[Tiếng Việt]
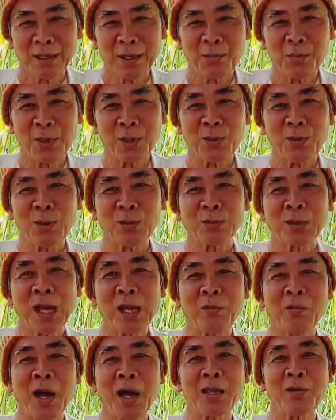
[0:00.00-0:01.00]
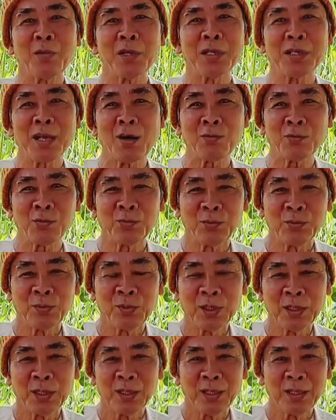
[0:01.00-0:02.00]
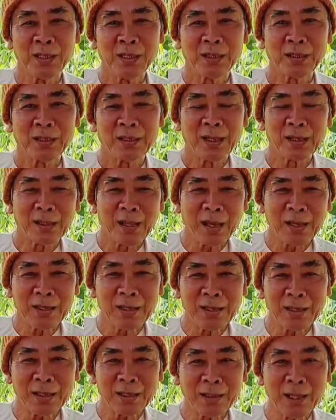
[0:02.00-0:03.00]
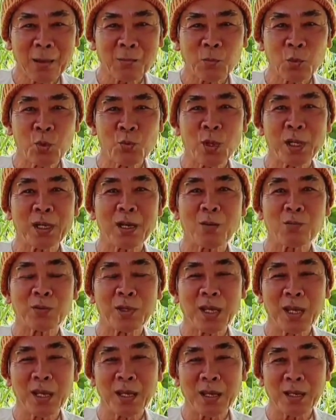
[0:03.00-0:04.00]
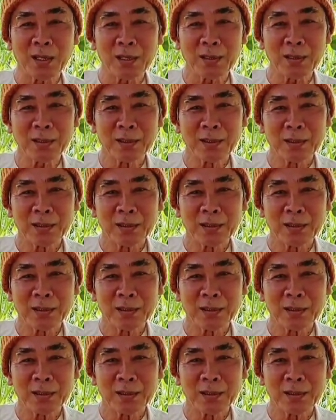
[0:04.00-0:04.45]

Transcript: chứ mình cũng không tài ba gì mình sống là tại vì cái tâm của mình độc địa